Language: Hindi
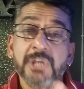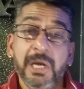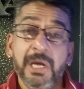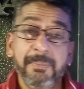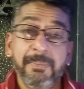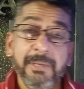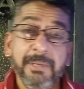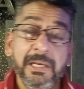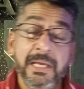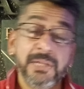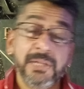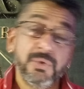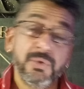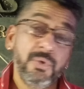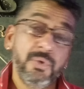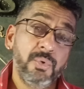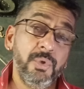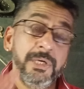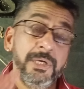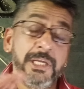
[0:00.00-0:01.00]
शामिल हैं
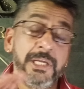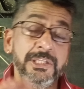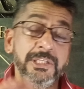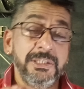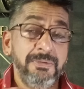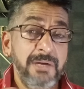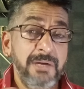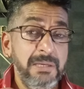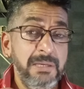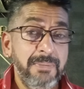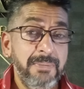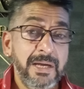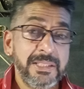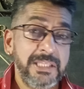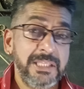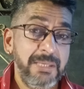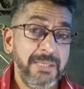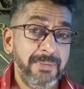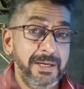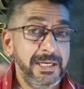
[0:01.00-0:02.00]
तो कोई टेंशन वाली बात
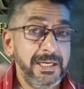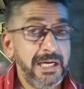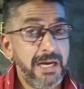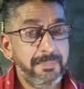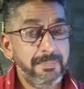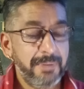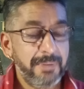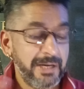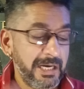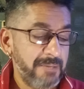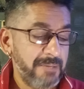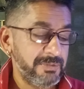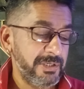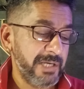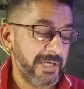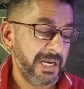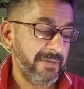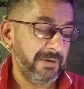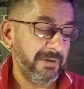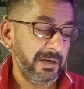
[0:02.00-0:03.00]
नहीं है भाई आप आराम से
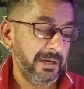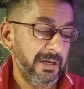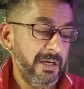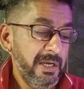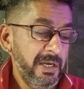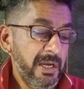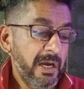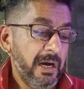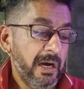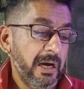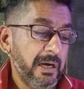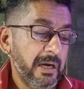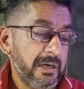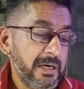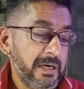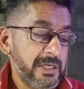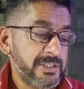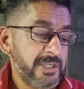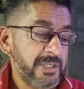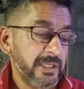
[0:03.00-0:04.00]
ट्रैवल
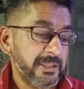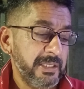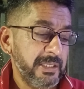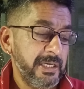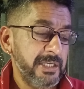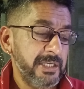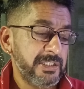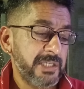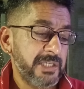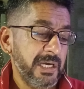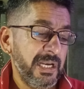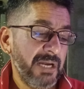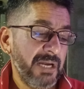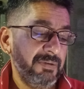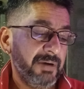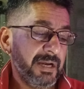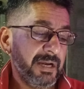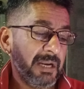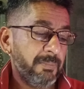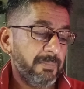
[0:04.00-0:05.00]
कर सकते हैं इसके
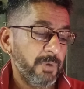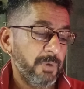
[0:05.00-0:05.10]
अलावा अगर